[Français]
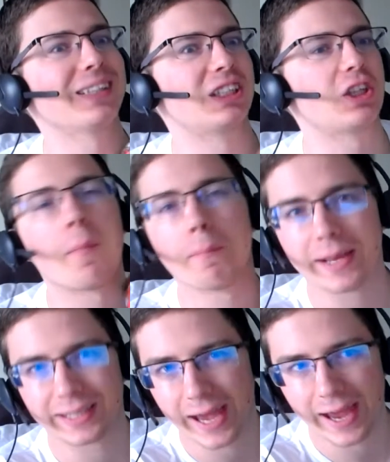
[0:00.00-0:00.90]
Sam
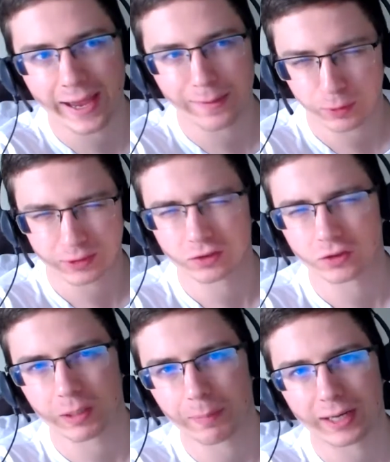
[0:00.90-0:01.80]
Peut-être que
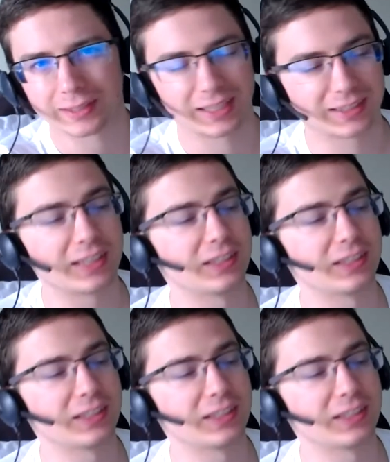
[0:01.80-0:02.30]
ça parle à certains,